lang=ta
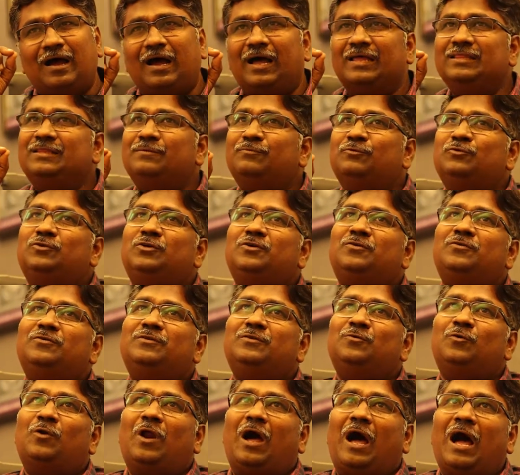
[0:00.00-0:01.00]
அந்த புத்தகம்
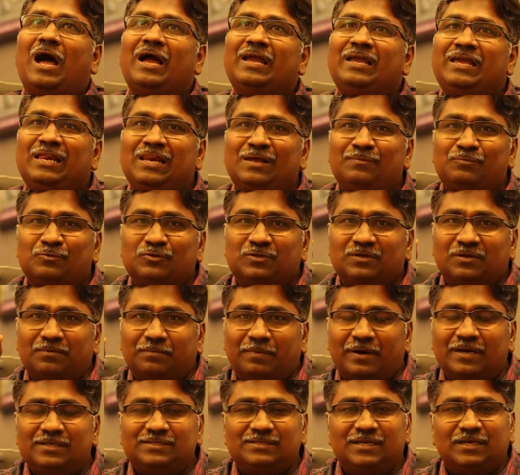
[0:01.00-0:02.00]
வந்து ஒரு ஆங்கில புத்தகம்
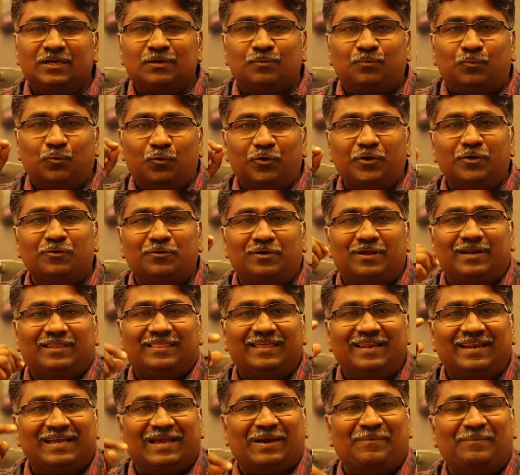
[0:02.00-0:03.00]
படித்தா எனக்கு
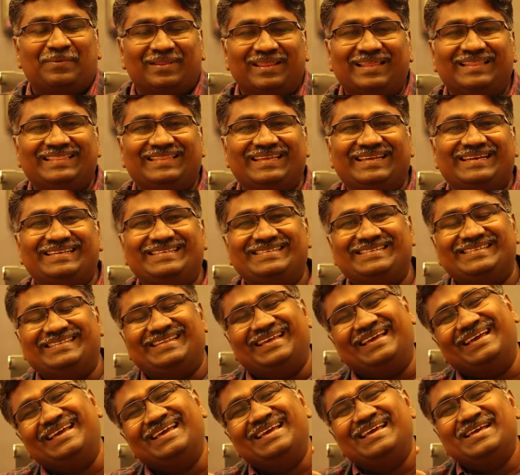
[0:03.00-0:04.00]
புரியுங்கிறது எனக்கு அப்போ தான்
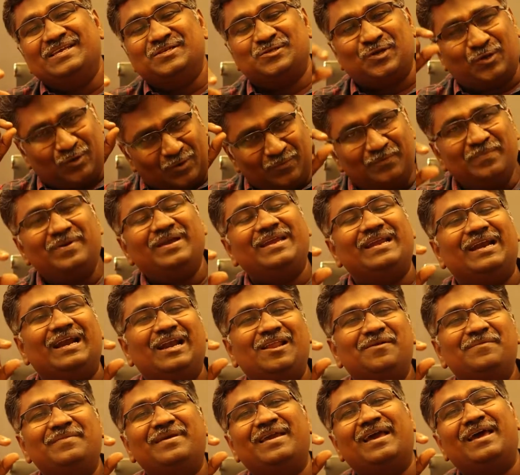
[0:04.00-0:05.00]
தெரிஞ்சுது ஸோ ரொம்ப
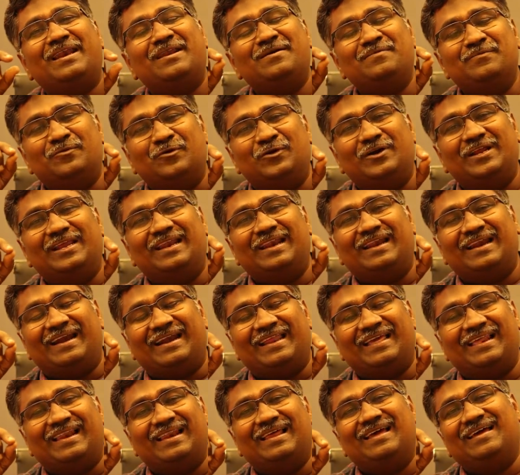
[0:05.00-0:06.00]
எளிமையான மொழியில்
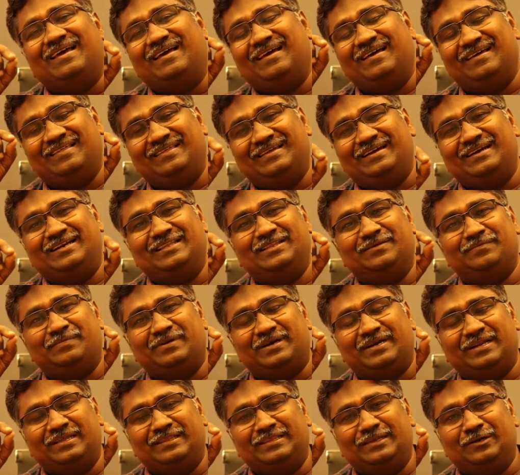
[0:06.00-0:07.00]
நடையில் அது
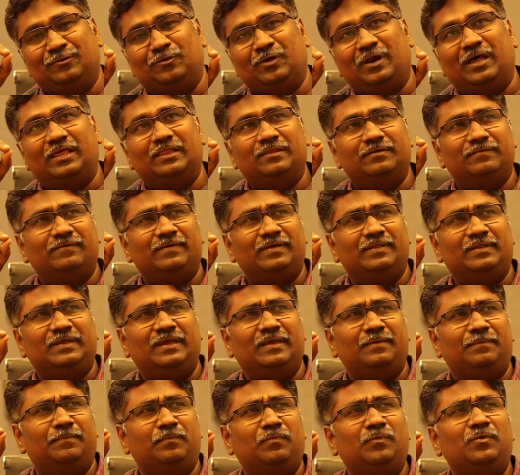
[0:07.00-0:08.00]
எழுதப்பட்ட அந்த நூல் அது அது
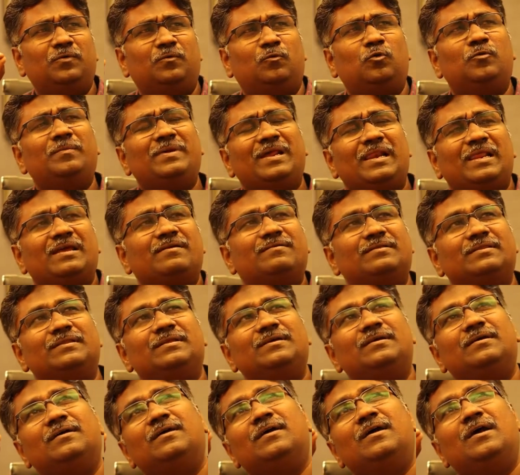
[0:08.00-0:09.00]
உண்மையிலேயே
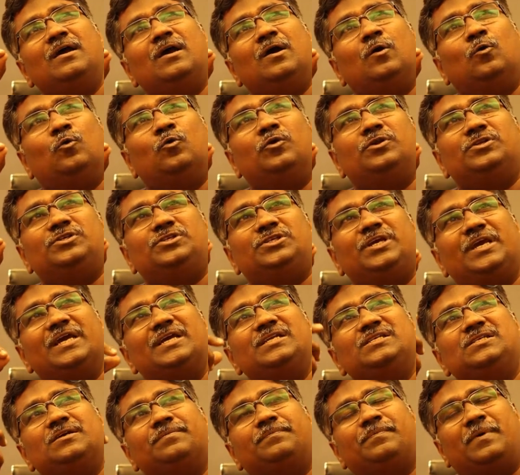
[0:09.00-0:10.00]
வந்து ஒரு
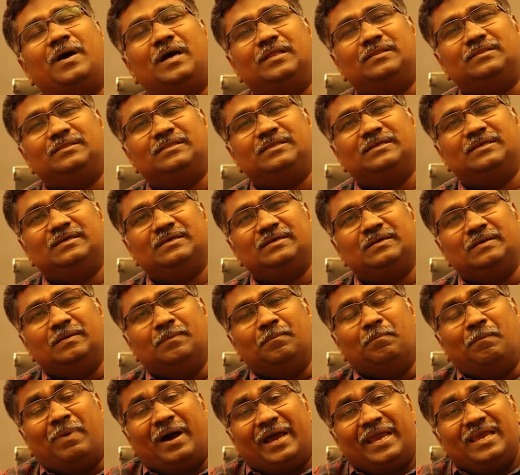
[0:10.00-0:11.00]
சேஞ்சை பார்த்து
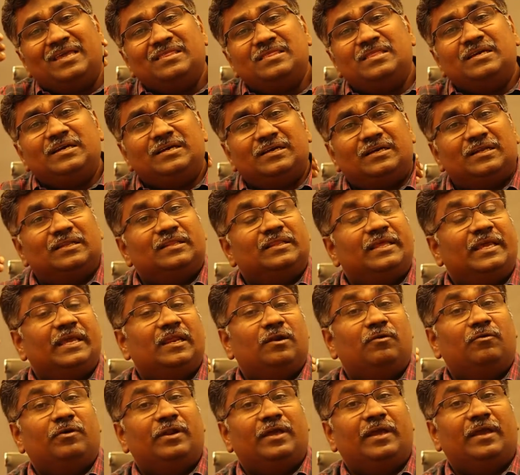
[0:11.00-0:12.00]
பயந்துக்கிட்டு இருந்த
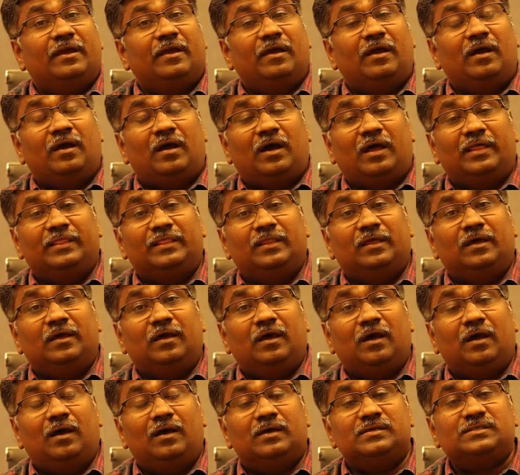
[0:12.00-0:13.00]
என்னுடைய அந்த
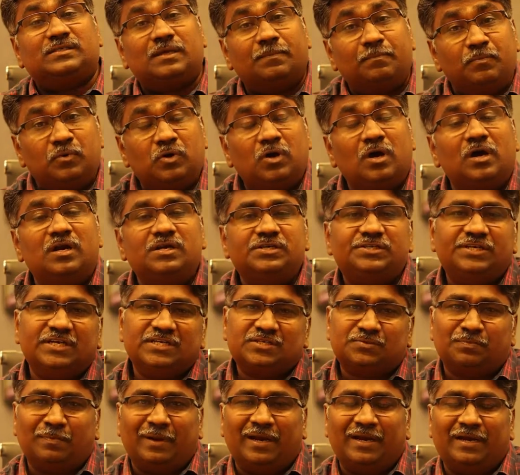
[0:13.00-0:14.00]

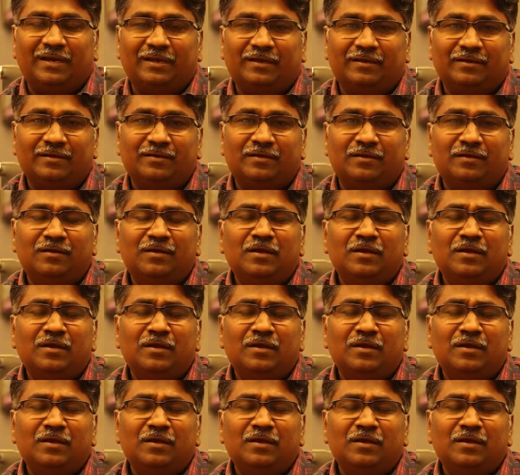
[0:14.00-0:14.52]
சப்கான்ஷியஸ் மைண்டுக்கு